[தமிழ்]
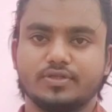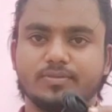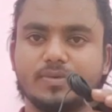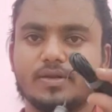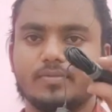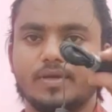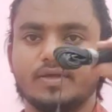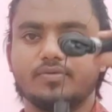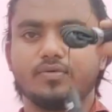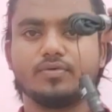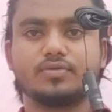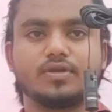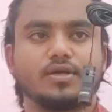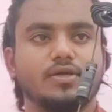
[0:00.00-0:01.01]
இந்த மாதிரி மைக் ஒன்று
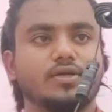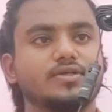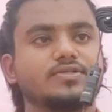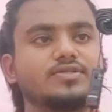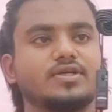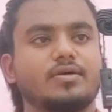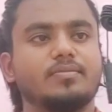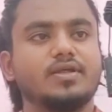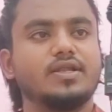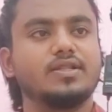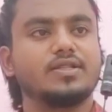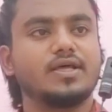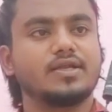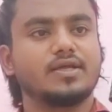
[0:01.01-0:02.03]
கொடுத்துறாங்க செம்ம
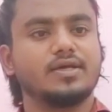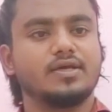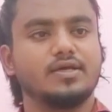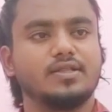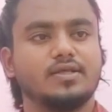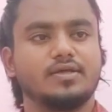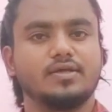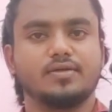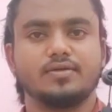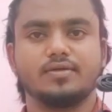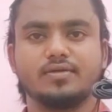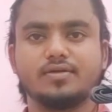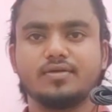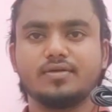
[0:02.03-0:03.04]
லென்த்தாக இருக்குங்க இது
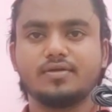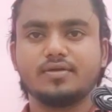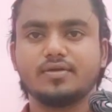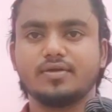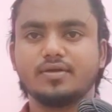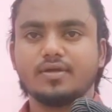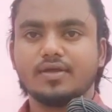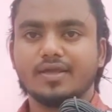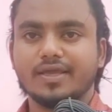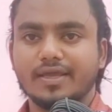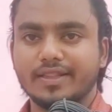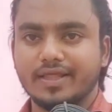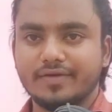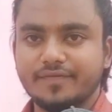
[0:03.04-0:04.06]

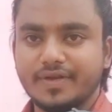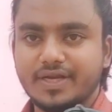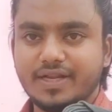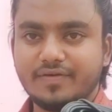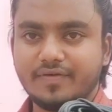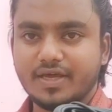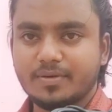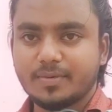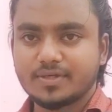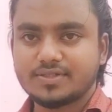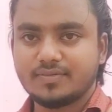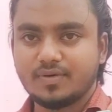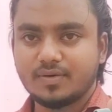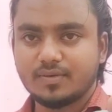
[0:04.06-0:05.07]
இந்த வீட்டில் ஒயர்
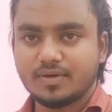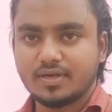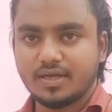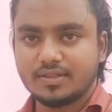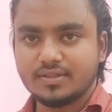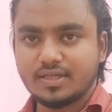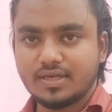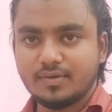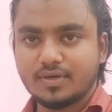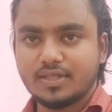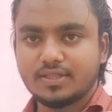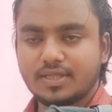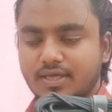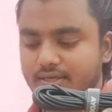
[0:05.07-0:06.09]
பாக்ஸ்லாம் வாங்குவாங்கல்ல அந்த அளவுக்கு
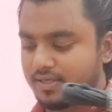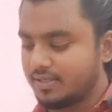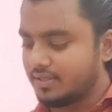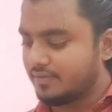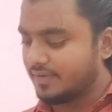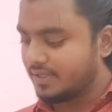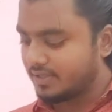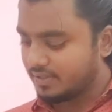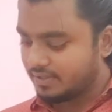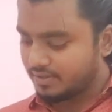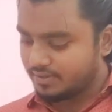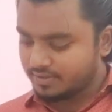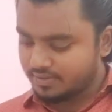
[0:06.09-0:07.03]
லென்த்தாக இருக்குங்க இந்த ஒயரு